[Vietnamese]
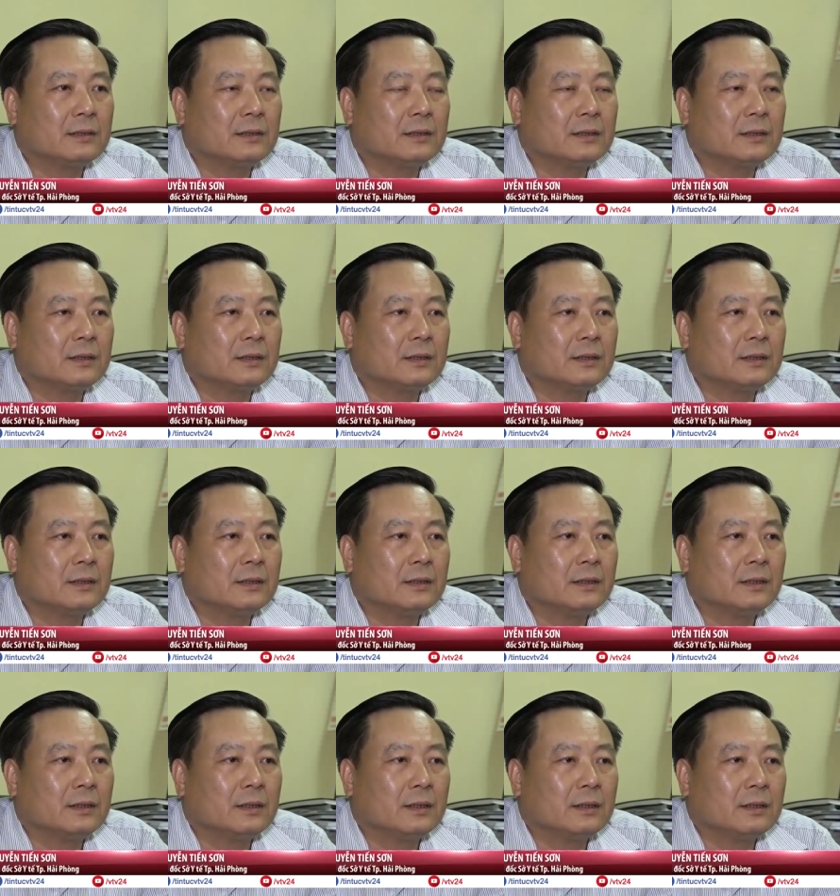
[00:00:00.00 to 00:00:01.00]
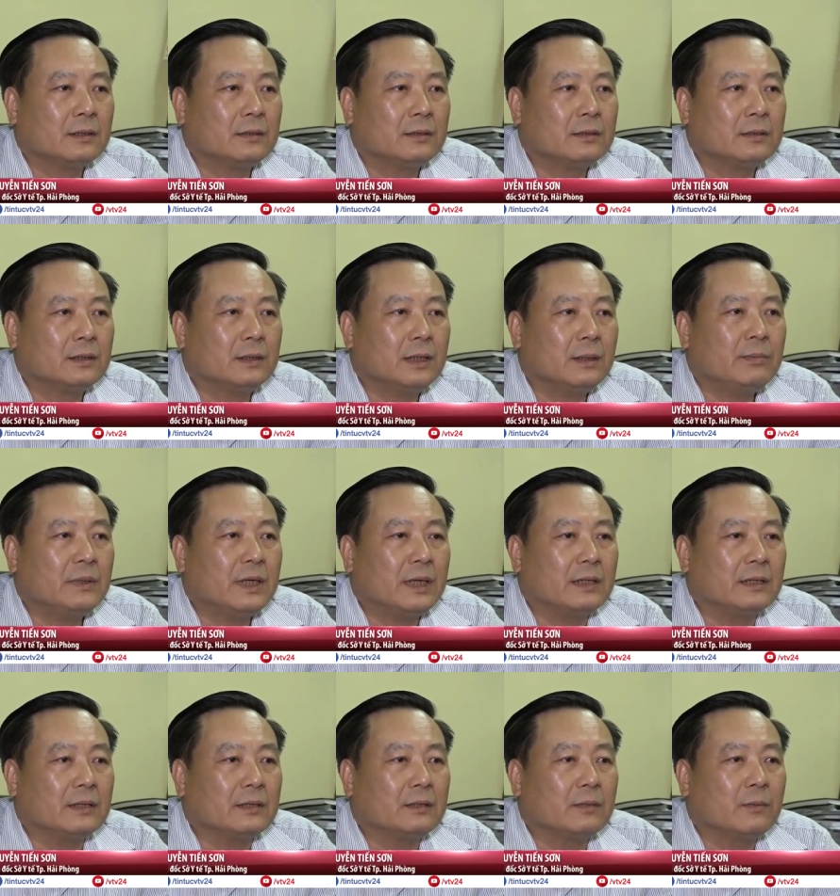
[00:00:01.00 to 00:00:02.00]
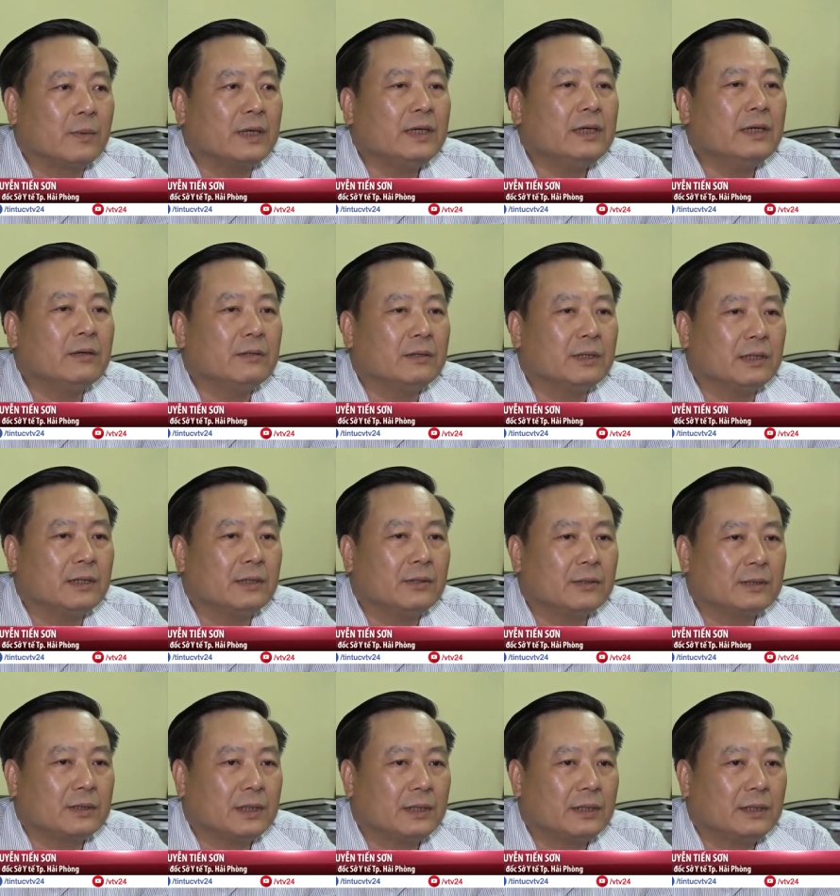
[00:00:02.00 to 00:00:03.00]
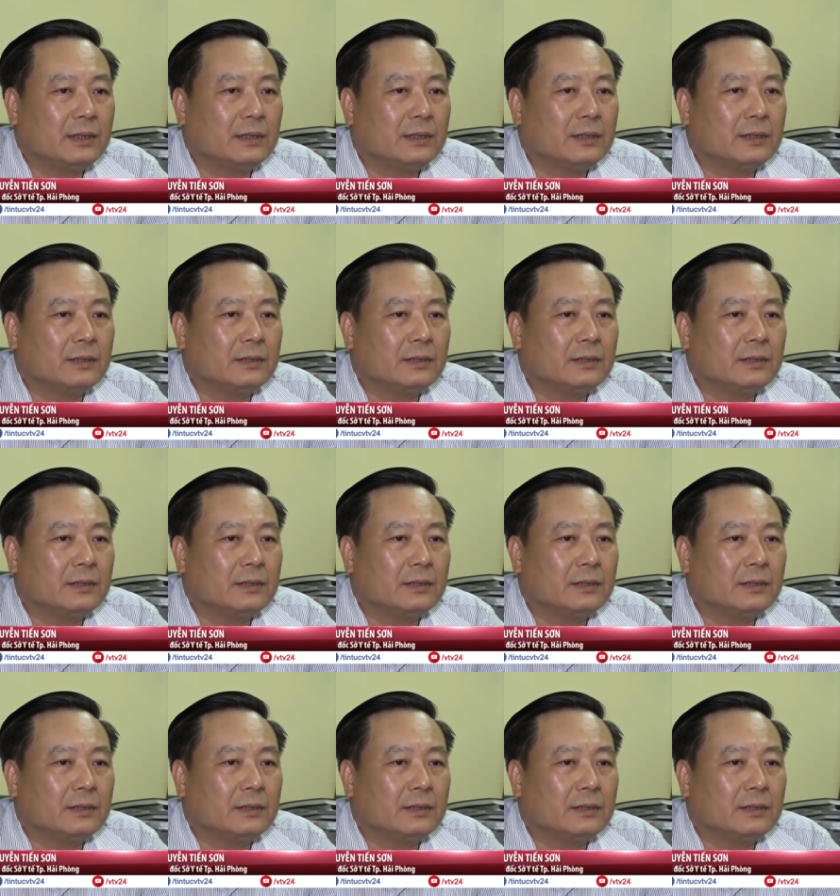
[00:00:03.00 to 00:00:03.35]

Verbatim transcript: uh, tiếp nhận quá nhiều những cái hồ sơ,